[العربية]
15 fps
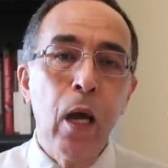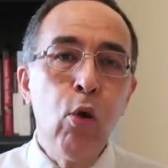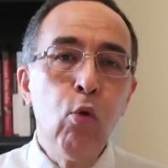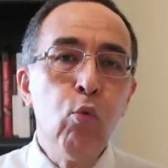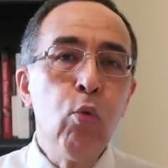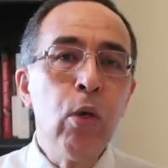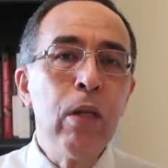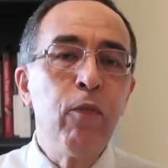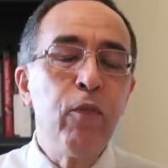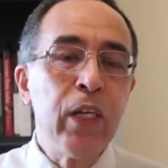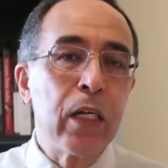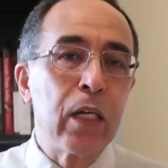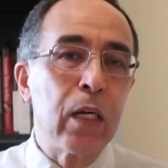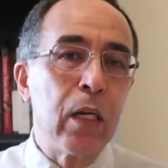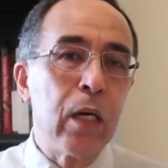أول
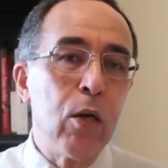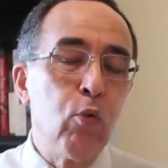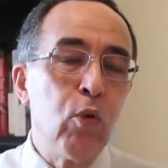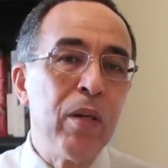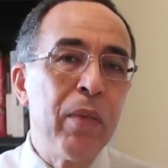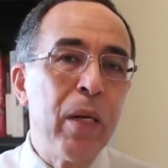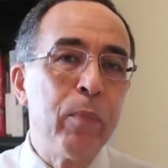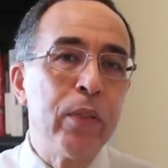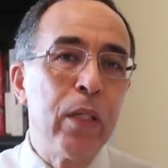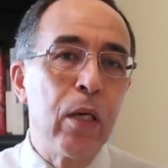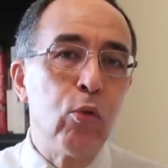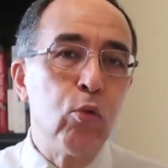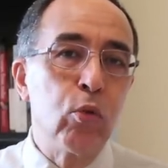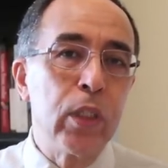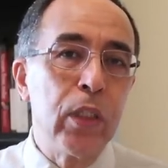فكرة أول
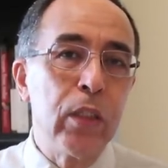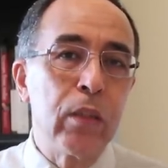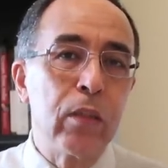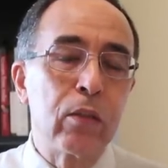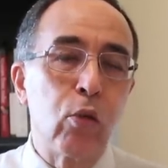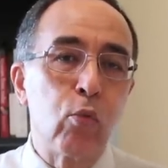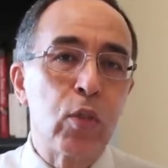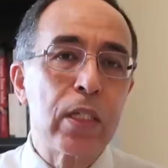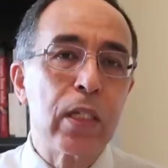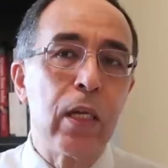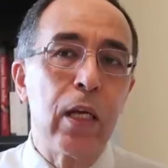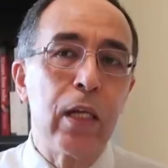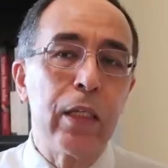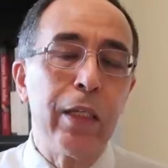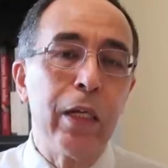مبدأ أريد
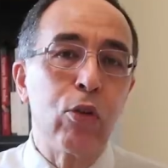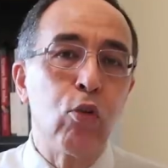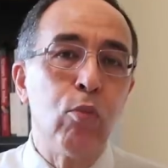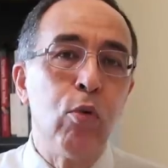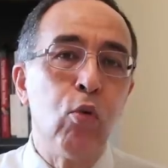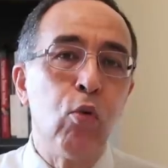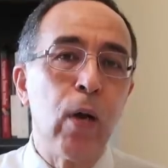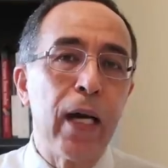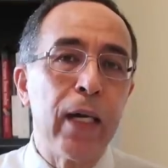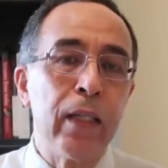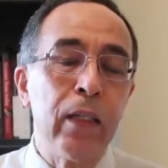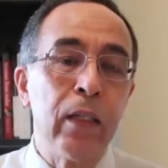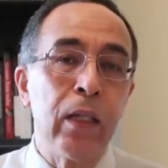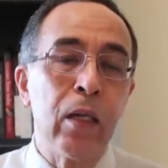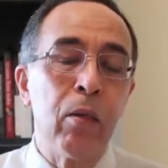توصيلها إليكم هو
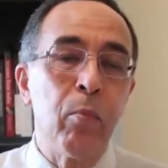أن